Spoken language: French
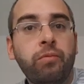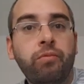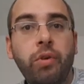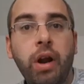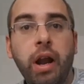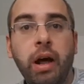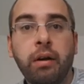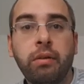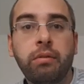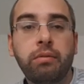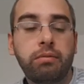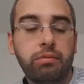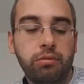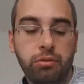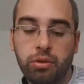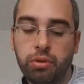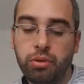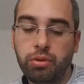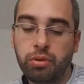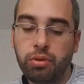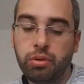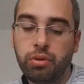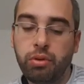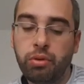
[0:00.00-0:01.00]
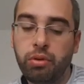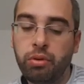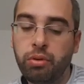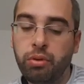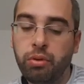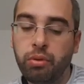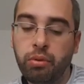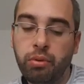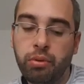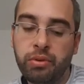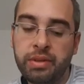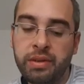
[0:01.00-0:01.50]
voilà,
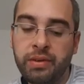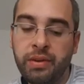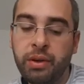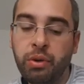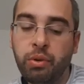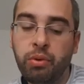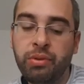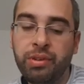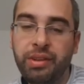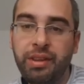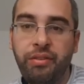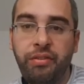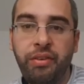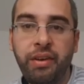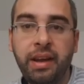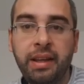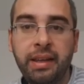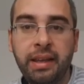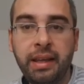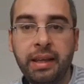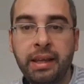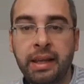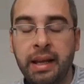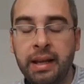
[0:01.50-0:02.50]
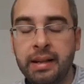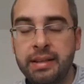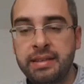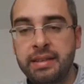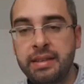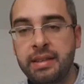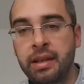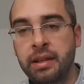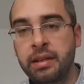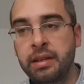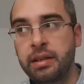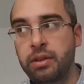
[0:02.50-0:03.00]
euh, c'est vrai que Déferré des ces
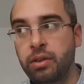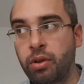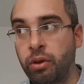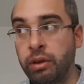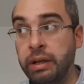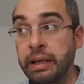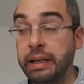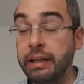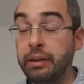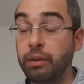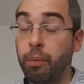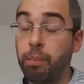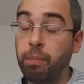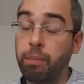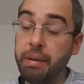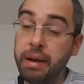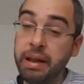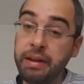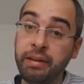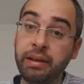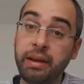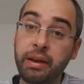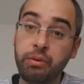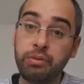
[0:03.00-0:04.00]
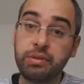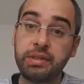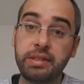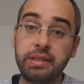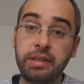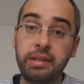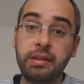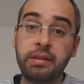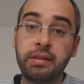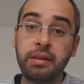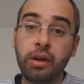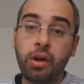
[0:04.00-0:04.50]
derniers temps, il est en pleine
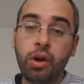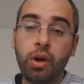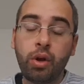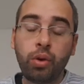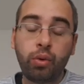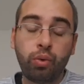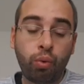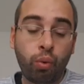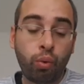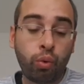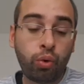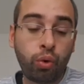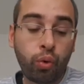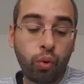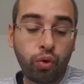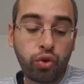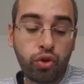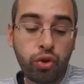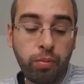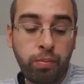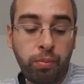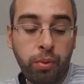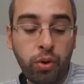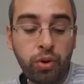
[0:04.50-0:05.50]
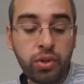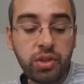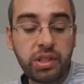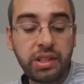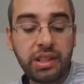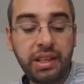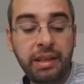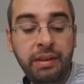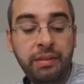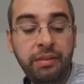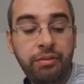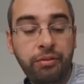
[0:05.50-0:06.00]
réussite. Donc je pense
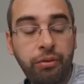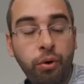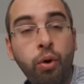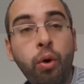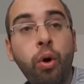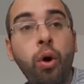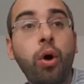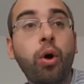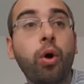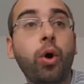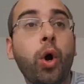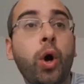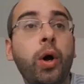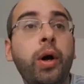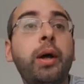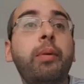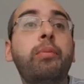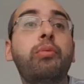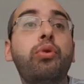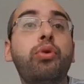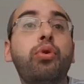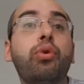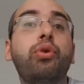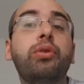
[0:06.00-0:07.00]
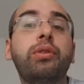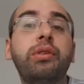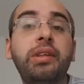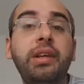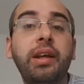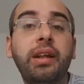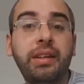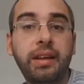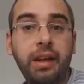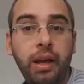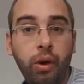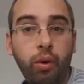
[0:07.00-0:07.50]
qu'il faut quand même le
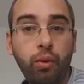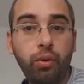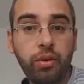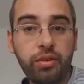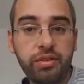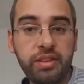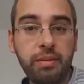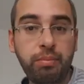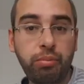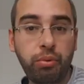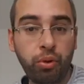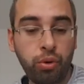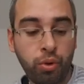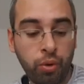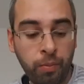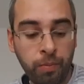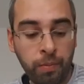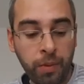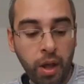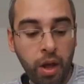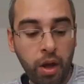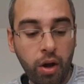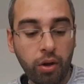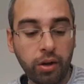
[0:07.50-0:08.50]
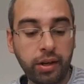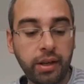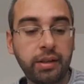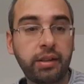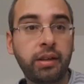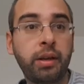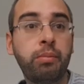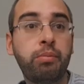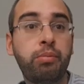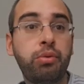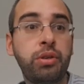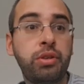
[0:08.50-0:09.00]
retenir très haut dans un prono. En
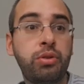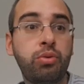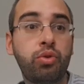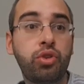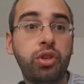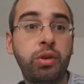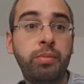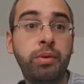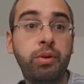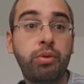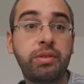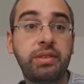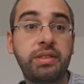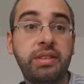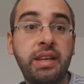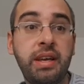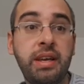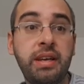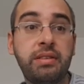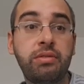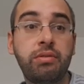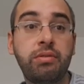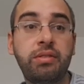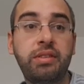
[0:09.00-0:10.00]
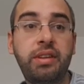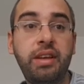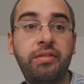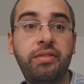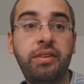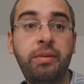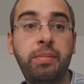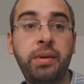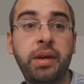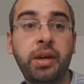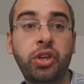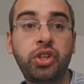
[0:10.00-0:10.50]
quatrième position, j'ai mis le 16,
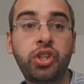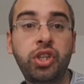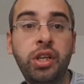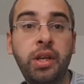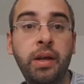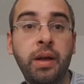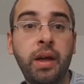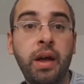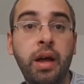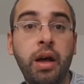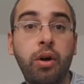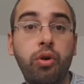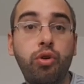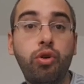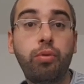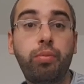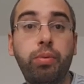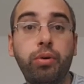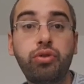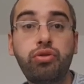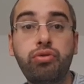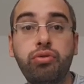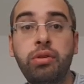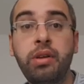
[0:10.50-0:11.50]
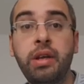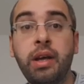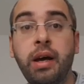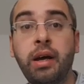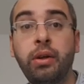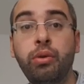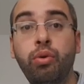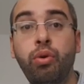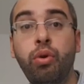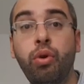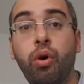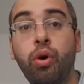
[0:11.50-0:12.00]
Défi Piergy, le pensionnaire
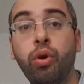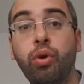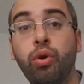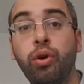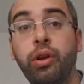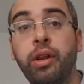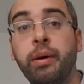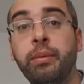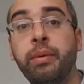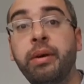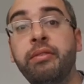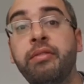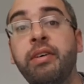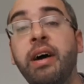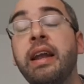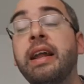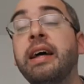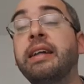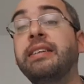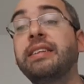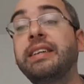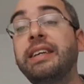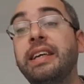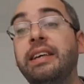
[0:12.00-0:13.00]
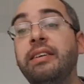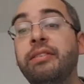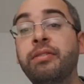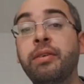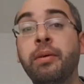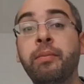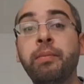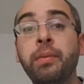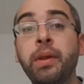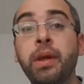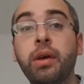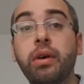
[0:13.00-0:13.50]
hein, de Laurent Claude Abrivard, la
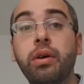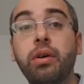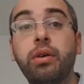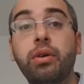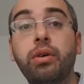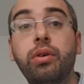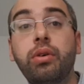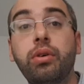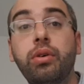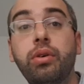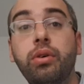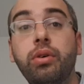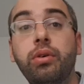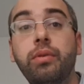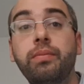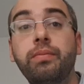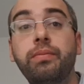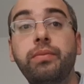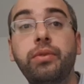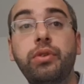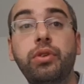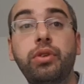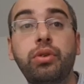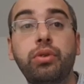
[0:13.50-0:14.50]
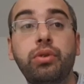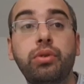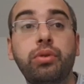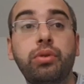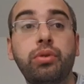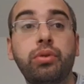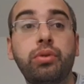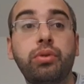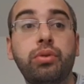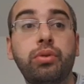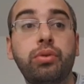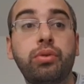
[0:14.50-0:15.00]
drive euh,
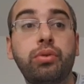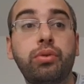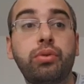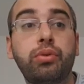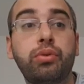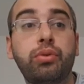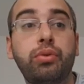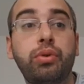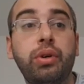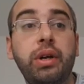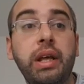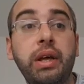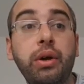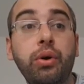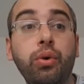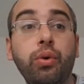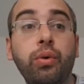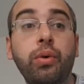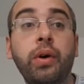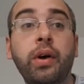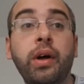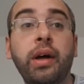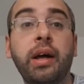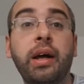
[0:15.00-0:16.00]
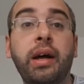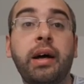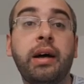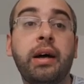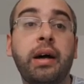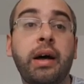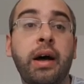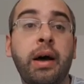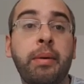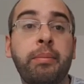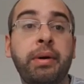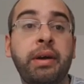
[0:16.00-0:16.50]
de Léo
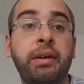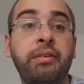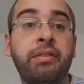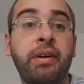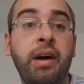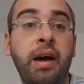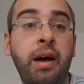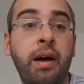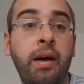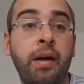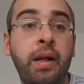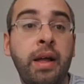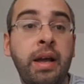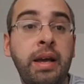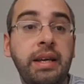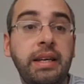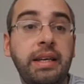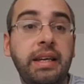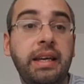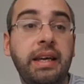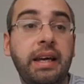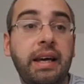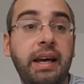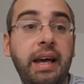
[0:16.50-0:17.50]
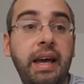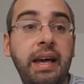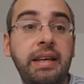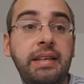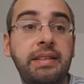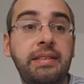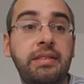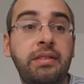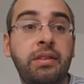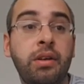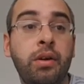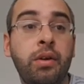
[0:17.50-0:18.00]
hein, Abrivard, qui
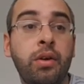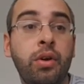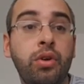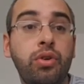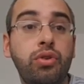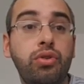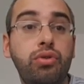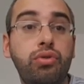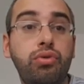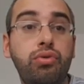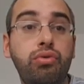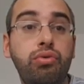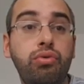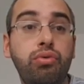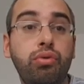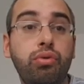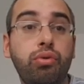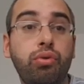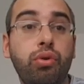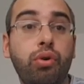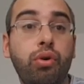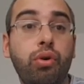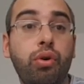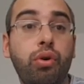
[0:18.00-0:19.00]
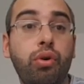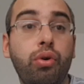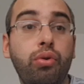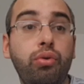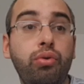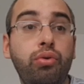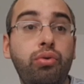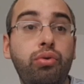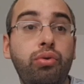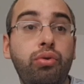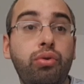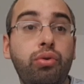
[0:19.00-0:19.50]
reste sur euh,
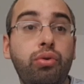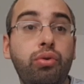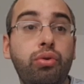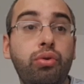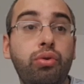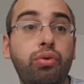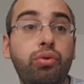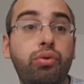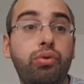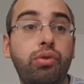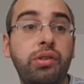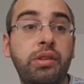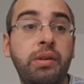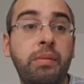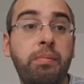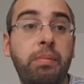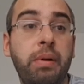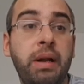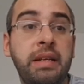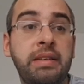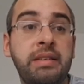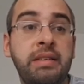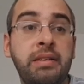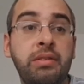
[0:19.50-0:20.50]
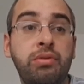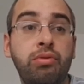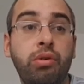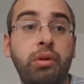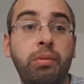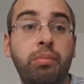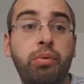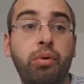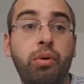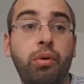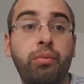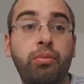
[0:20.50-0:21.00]
une deuxième place hein, sur
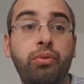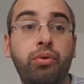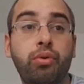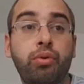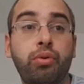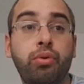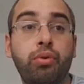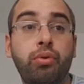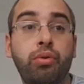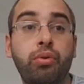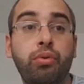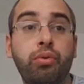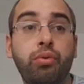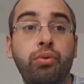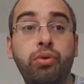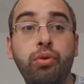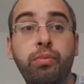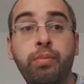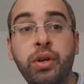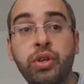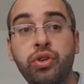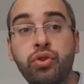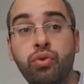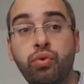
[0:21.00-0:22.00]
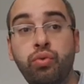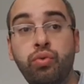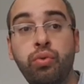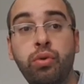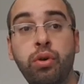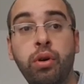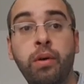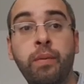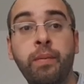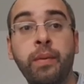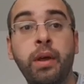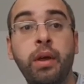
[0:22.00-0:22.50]
les programmes de,
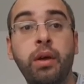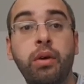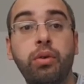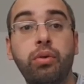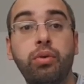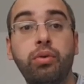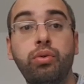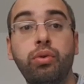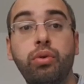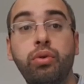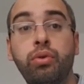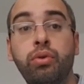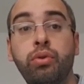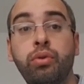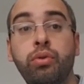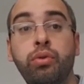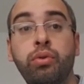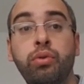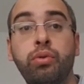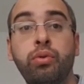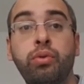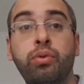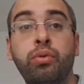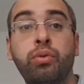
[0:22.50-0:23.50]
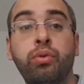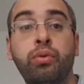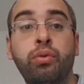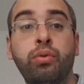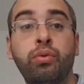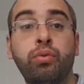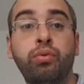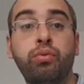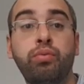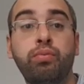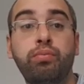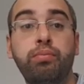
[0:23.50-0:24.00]
de dans
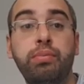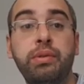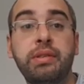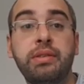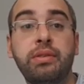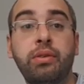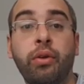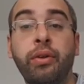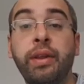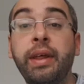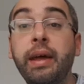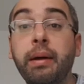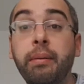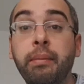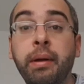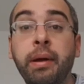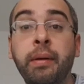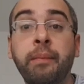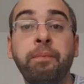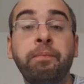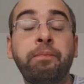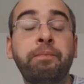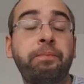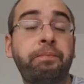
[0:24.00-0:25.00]
piste en herbe